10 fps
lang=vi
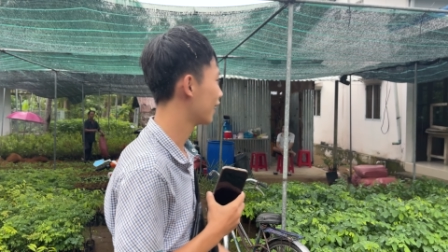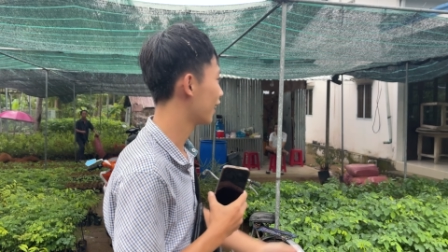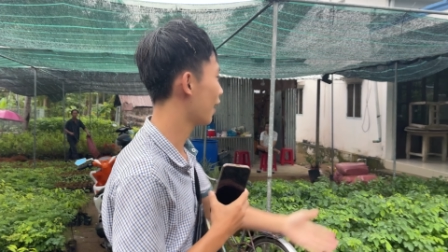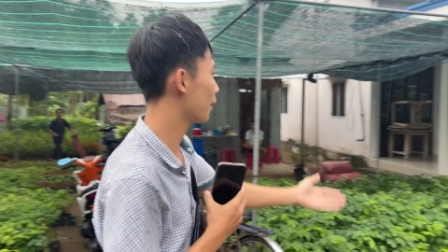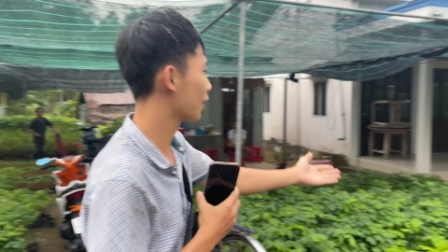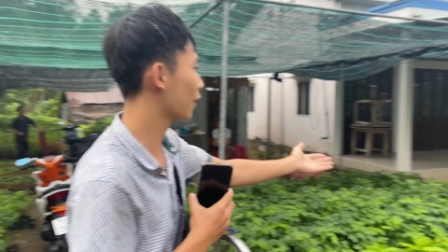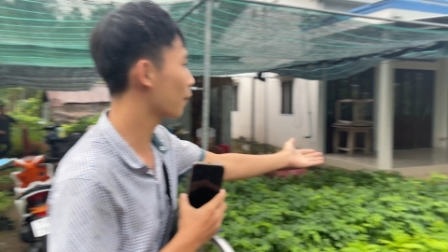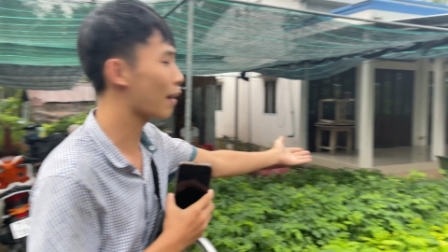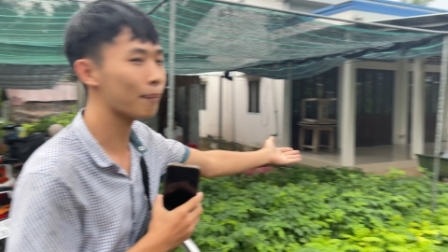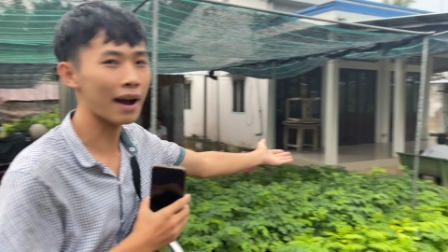Đó, mình kia có
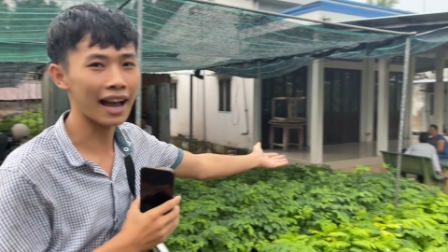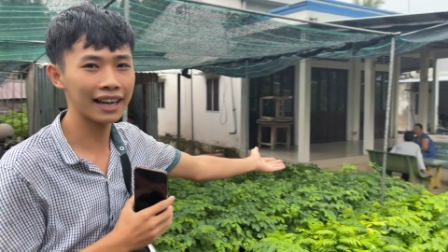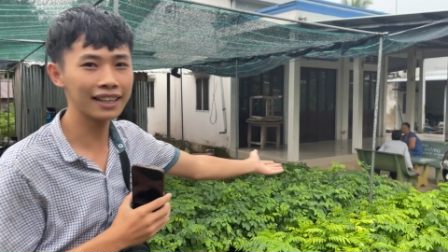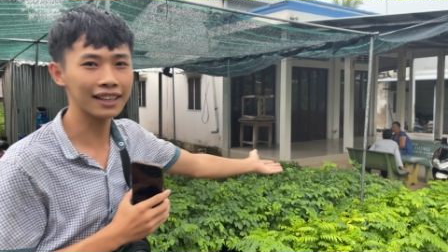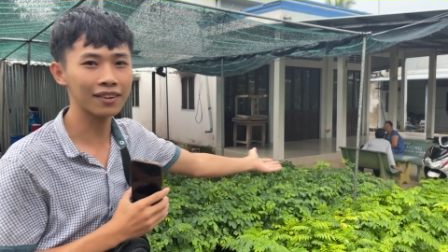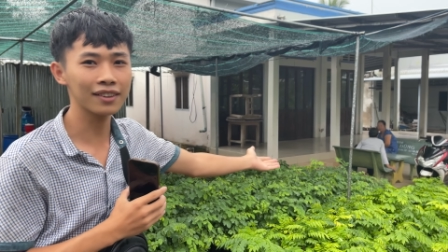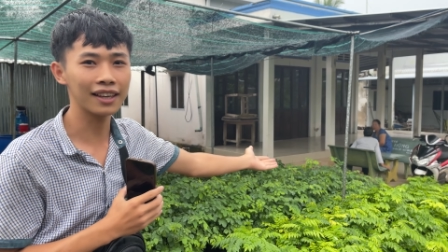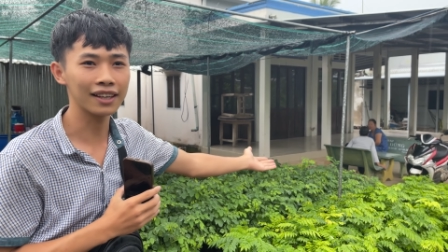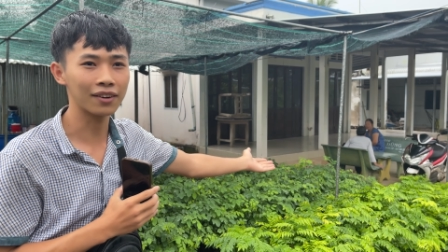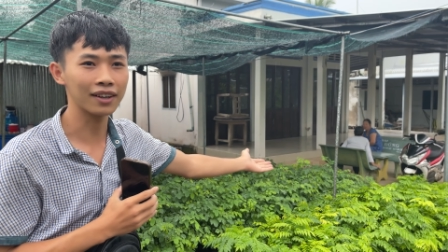bà Bãi nè, có
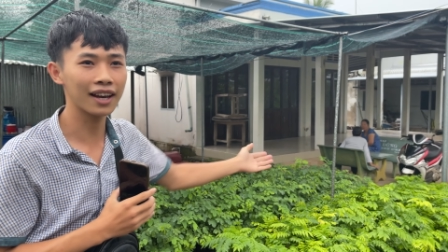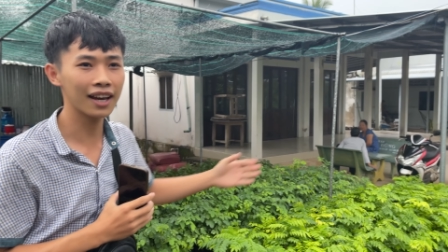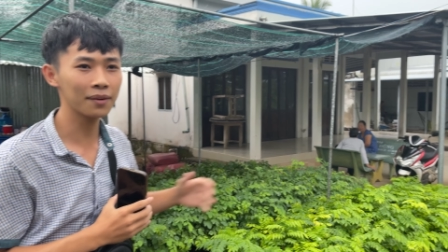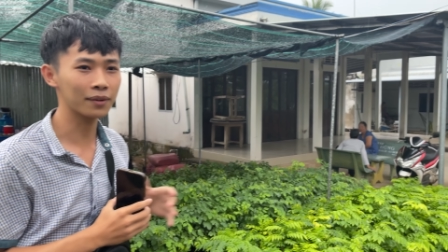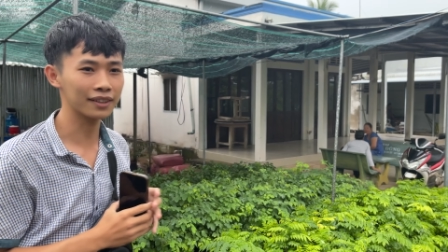gì ngồi ghế mọi